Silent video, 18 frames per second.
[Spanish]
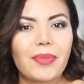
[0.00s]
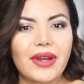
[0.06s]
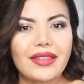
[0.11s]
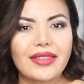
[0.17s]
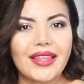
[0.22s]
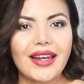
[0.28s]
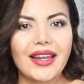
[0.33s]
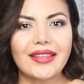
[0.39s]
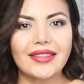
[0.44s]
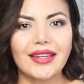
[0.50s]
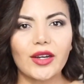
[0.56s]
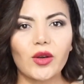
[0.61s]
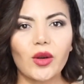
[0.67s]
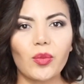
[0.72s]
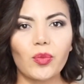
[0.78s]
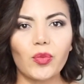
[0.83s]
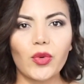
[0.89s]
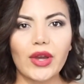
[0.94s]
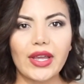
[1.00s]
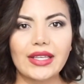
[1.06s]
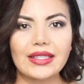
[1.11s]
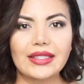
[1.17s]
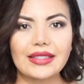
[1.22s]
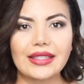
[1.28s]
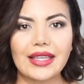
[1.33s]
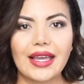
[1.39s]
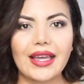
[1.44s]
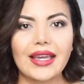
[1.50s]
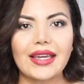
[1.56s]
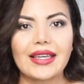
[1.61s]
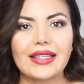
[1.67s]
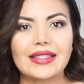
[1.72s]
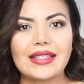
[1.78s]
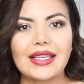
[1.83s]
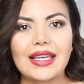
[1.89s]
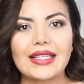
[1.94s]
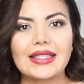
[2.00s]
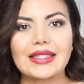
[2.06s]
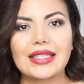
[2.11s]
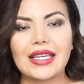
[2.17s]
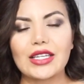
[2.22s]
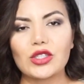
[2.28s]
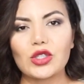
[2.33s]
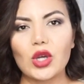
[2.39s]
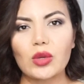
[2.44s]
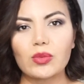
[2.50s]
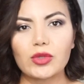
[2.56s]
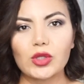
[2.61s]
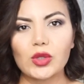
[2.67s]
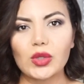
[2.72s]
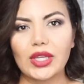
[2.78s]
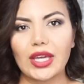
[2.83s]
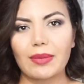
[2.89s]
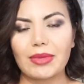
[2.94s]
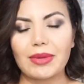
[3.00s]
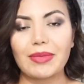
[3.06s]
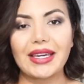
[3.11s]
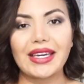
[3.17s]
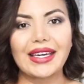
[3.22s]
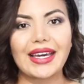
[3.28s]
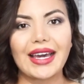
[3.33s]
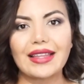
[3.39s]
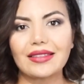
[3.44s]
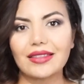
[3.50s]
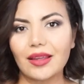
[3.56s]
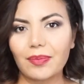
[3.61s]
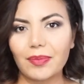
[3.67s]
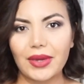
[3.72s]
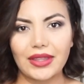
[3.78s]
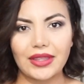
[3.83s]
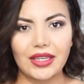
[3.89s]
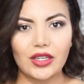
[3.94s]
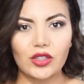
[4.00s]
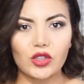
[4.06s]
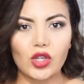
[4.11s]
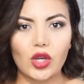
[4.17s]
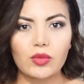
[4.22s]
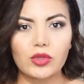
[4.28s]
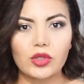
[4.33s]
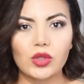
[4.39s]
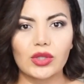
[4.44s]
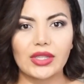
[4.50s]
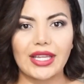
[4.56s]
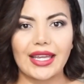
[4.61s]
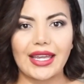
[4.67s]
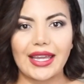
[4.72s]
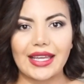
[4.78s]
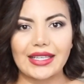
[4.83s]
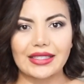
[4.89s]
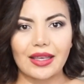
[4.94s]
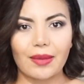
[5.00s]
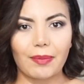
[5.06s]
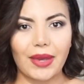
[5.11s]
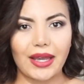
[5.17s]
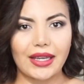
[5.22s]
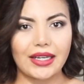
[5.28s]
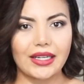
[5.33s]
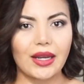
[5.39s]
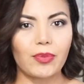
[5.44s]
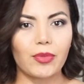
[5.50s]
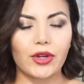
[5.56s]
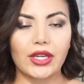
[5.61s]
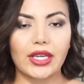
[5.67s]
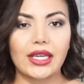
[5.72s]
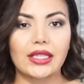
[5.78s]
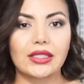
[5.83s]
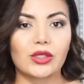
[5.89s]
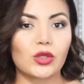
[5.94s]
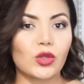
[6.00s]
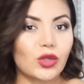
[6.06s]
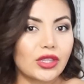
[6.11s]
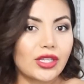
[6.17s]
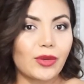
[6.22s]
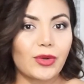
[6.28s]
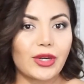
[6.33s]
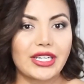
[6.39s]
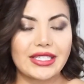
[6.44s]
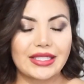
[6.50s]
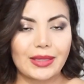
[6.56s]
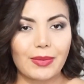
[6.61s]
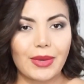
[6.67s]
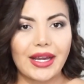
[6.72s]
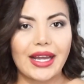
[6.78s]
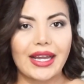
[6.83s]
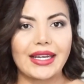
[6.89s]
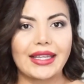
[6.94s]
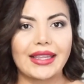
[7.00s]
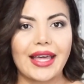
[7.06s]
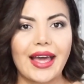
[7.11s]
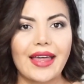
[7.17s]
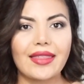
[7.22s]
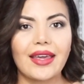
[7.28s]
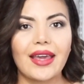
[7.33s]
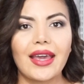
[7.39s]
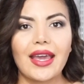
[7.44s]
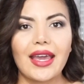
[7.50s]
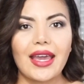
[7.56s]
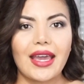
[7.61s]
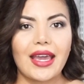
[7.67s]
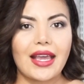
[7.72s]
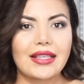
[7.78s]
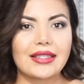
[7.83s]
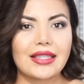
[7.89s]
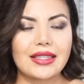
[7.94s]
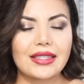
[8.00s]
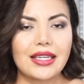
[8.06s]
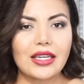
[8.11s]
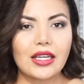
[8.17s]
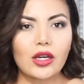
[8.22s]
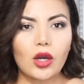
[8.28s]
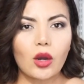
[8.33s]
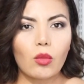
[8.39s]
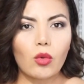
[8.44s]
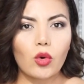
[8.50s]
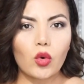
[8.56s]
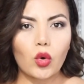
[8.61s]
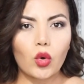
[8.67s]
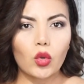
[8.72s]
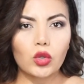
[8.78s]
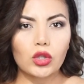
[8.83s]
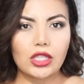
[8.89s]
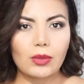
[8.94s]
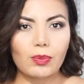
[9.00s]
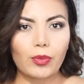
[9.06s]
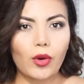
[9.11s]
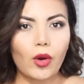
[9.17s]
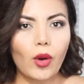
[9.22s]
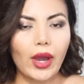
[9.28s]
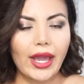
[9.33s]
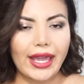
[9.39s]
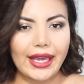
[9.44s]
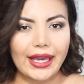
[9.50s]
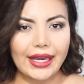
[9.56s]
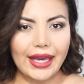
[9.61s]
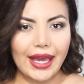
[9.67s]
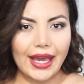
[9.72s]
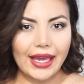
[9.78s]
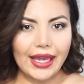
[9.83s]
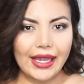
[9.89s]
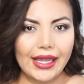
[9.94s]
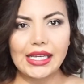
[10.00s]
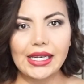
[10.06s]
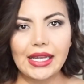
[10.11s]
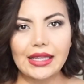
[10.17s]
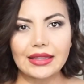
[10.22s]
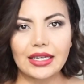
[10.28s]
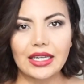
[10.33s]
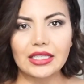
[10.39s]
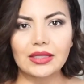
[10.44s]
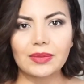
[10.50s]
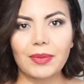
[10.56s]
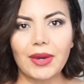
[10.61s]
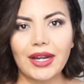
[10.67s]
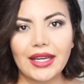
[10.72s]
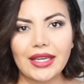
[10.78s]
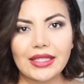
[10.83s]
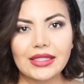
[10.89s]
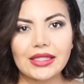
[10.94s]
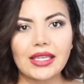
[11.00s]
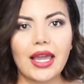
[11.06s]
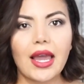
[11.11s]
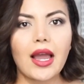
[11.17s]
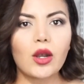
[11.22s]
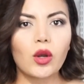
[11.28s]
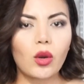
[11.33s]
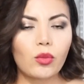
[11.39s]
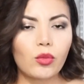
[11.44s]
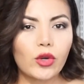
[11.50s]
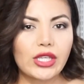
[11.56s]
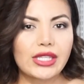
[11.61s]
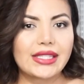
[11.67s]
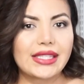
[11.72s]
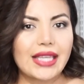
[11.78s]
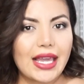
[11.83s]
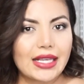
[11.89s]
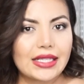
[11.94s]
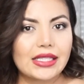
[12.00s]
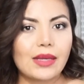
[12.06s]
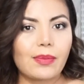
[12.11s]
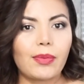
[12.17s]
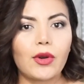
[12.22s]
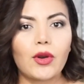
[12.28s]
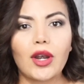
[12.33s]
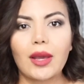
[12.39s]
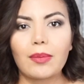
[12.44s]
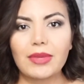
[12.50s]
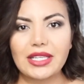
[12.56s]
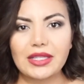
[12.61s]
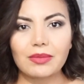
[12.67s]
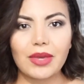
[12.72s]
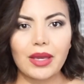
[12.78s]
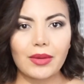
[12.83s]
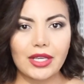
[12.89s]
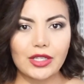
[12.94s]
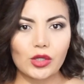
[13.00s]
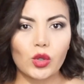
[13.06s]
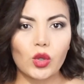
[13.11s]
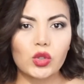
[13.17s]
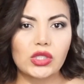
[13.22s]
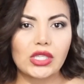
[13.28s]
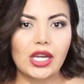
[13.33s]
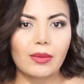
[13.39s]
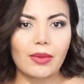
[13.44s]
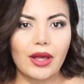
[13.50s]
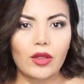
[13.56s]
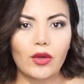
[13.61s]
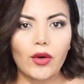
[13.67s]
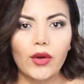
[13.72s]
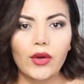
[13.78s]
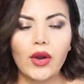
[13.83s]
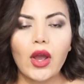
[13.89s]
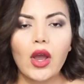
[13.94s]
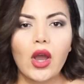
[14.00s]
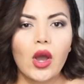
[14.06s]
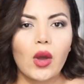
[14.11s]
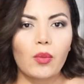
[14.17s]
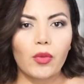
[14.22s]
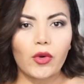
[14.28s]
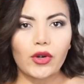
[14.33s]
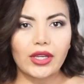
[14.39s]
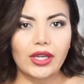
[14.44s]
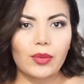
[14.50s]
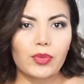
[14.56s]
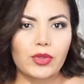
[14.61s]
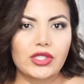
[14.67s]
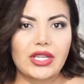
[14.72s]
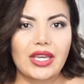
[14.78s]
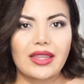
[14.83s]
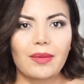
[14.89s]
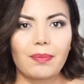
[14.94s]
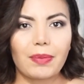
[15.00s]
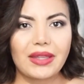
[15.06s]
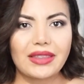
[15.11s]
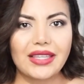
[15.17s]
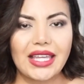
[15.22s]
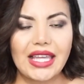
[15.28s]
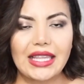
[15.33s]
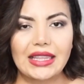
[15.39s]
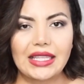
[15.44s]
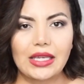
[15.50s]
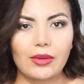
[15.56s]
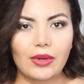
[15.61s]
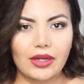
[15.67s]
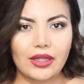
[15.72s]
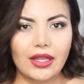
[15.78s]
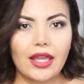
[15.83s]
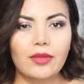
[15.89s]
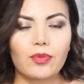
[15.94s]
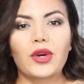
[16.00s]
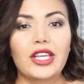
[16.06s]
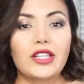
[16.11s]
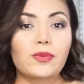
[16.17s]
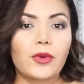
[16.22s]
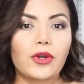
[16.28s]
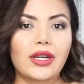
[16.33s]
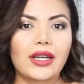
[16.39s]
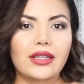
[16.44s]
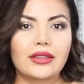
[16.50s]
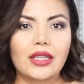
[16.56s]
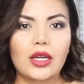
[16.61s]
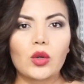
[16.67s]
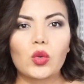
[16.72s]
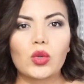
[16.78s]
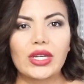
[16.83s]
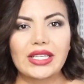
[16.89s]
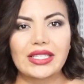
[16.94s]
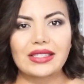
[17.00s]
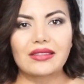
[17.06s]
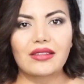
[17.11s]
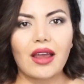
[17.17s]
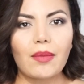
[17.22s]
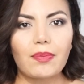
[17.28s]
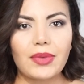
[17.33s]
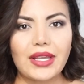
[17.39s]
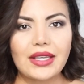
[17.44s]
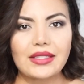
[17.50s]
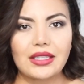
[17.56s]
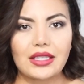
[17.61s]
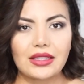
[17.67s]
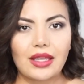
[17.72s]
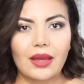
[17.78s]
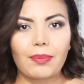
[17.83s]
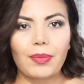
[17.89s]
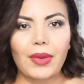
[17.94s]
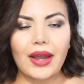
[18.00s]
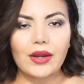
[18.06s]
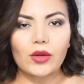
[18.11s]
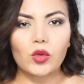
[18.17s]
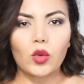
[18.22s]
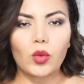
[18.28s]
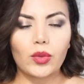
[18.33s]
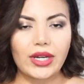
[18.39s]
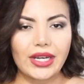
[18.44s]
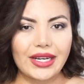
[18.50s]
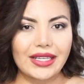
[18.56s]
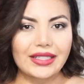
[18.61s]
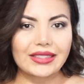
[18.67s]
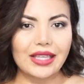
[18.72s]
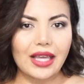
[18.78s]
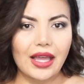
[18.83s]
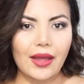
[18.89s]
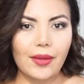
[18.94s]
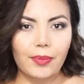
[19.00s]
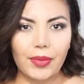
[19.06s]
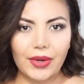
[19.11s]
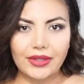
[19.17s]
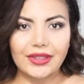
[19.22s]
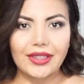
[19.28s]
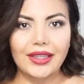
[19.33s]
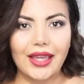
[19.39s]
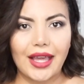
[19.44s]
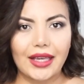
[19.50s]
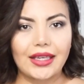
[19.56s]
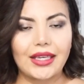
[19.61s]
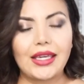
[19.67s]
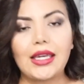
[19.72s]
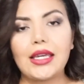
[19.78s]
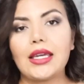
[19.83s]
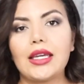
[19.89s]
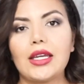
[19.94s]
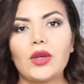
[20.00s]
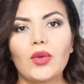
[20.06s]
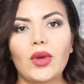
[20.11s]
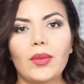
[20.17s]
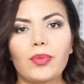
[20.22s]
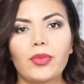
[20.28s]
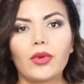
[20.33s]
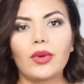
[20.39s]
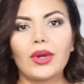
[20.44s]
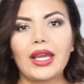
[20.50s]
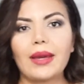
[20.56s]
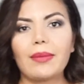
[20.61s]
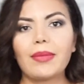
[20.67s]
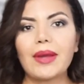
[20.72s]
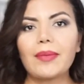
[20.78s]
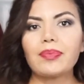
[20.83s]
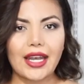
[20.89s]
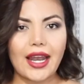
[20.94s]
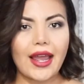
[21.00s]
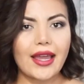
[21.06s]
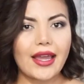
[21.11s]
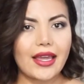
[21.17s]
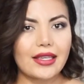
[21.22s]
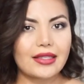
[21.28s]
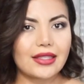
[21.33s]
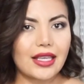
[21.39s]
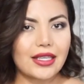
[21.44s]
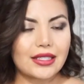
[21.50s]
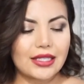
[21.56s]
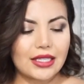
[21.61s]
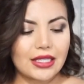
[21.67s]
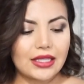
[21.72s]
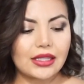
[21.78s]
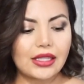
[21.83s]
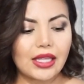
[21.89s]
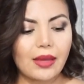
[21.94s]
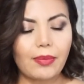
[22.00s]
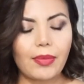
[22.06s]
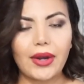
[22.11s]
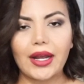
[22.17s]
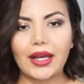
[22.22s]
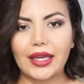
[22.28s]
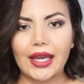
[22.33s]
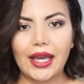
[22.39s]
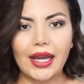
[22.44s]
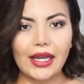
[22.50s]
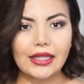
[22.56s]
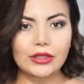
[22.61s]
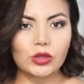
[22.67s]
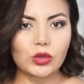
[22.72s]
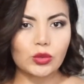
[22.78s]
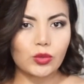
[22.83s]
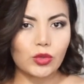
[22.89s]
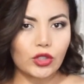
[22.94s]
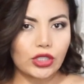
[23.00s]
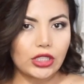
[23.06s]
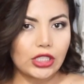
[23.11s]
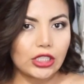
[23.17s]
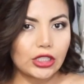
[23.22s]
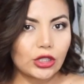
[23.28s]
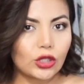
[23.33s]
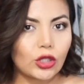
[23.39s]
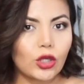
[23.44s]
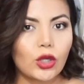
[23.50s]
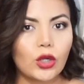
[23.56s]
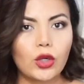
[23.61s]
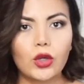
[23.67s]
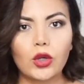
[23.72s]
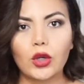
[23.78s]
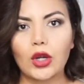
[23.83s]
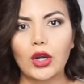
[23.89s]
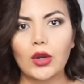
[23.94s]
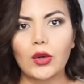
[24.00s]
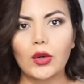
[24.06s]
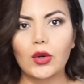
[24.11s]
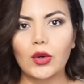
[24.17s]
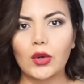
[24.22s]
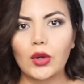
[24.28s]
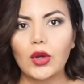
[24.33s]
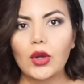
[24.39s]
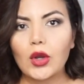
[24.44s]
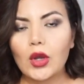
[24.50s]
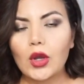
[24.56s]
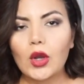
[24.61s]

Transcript: prenda la traigo puesta, es este jumpsuit que a mí me encanta pedir jumpsuit de esa página porque son de buenísima calidad este tiene como tipo encaje y la transparencia, algo muy sexy, pero a la misma vez conservador porque pues ya depende de ti, ¿verdad? Puedes ponerte un strapless y tapar, cubrir esta parte de aquí y no hay problema. Trae esta cinta para que hagas un moñito o lo